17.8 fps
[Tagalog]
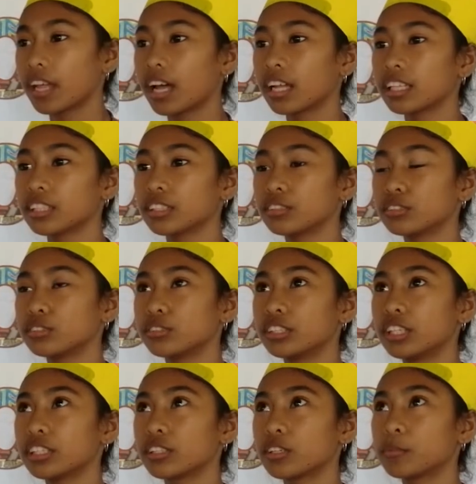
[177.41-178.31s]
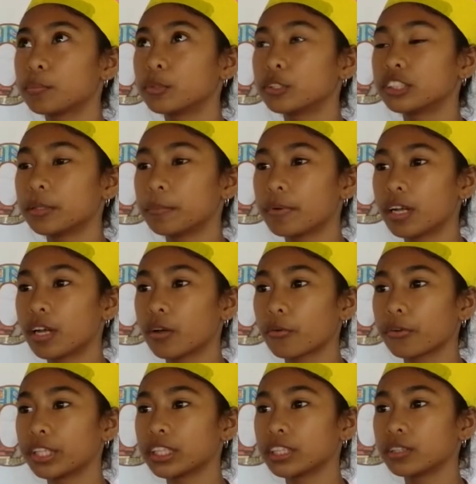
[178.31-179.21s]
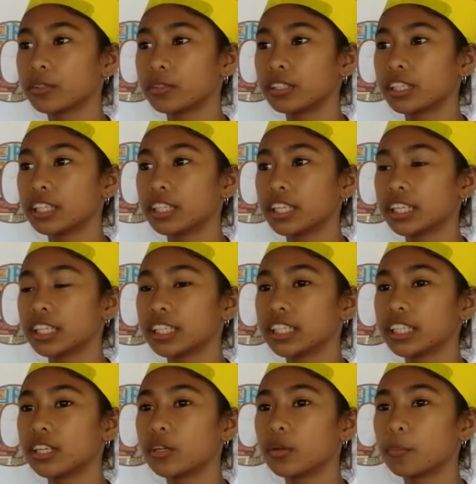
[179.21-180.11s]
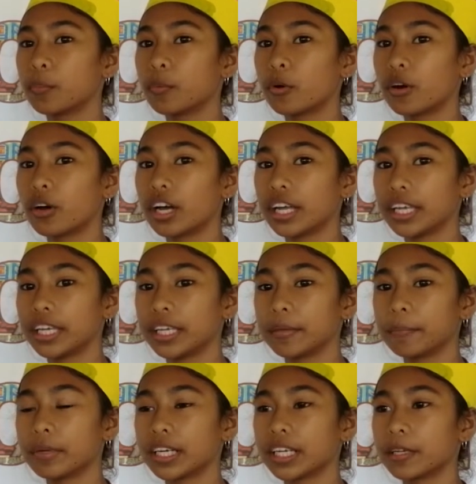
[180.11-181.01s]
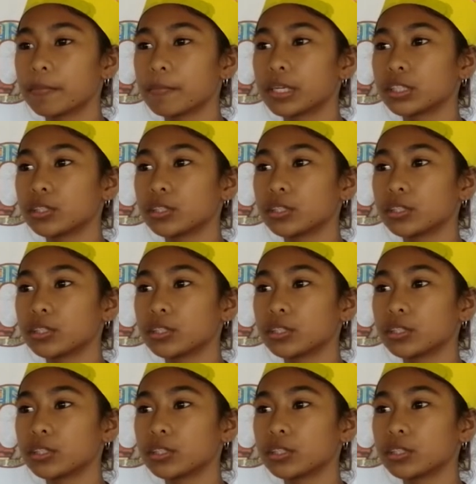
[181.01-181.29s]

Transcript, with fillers: Ang natutunan ko po sa mga kwento na narinig ko po ay maging